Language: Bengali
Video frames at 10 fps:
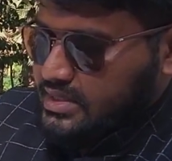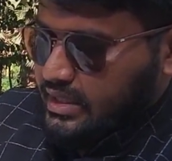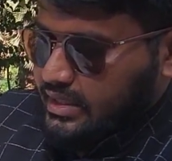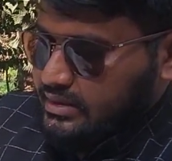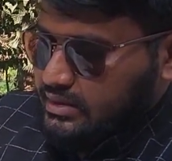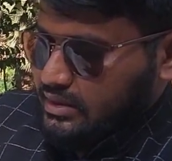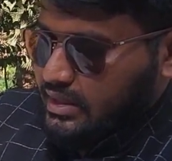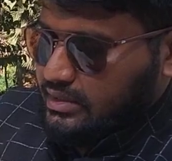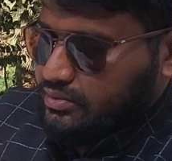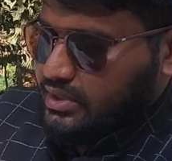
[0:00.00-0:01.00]
ছাদ
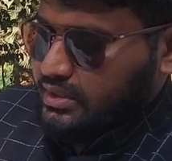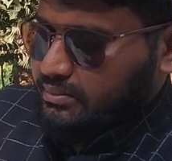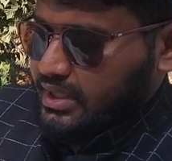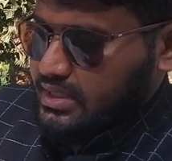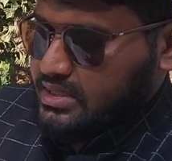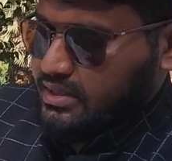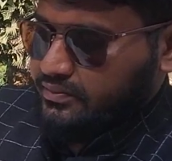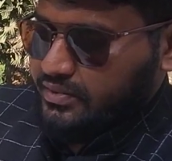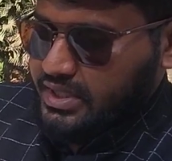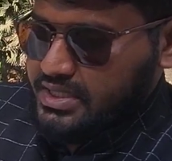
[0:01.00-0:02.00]
গাঁথনি প্লাস্টার
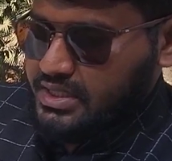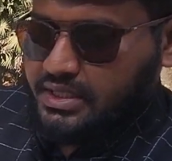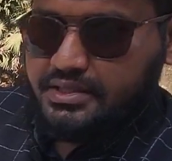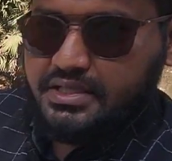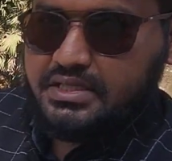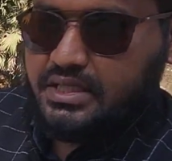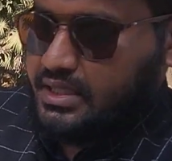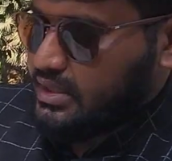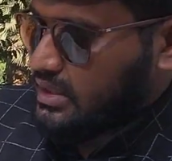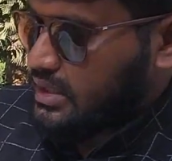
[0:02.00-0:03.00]
ফিনিশিং ডিজাইন
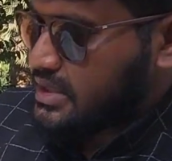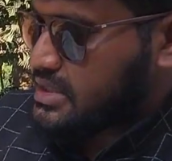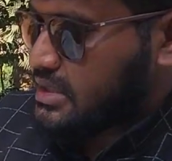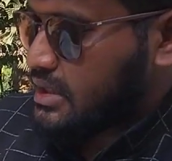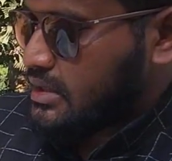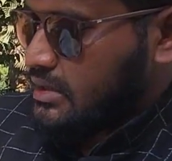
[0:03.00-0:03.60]
ইলেকট্রিক